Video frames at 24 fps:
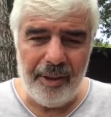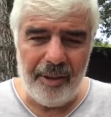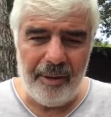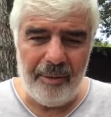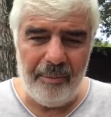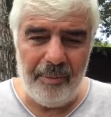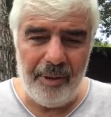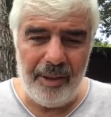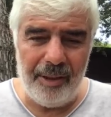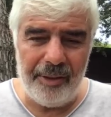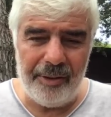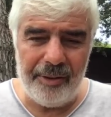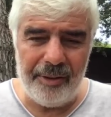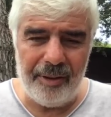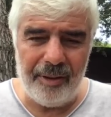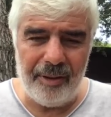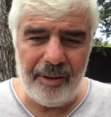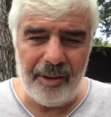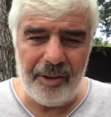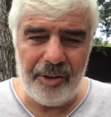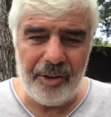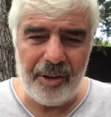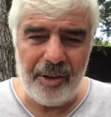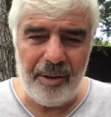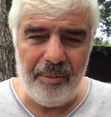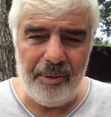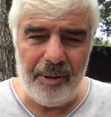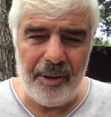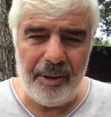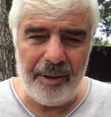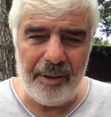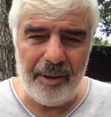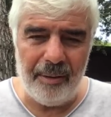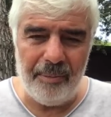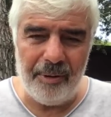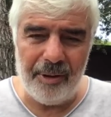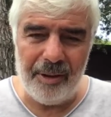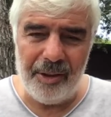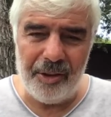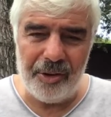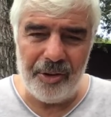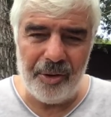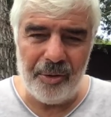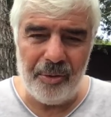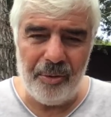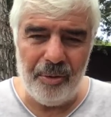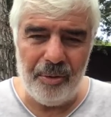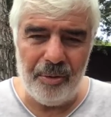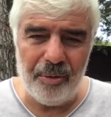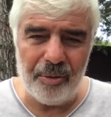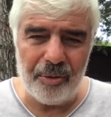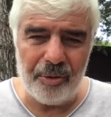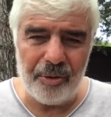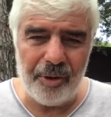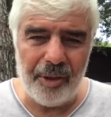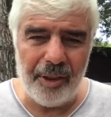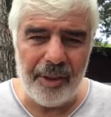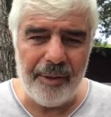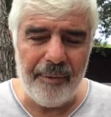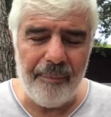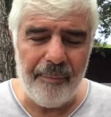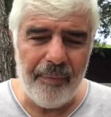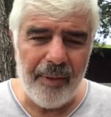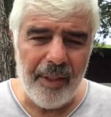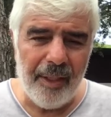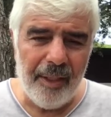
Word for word: Meclisi'nin açıklamalarına bakacak olursak,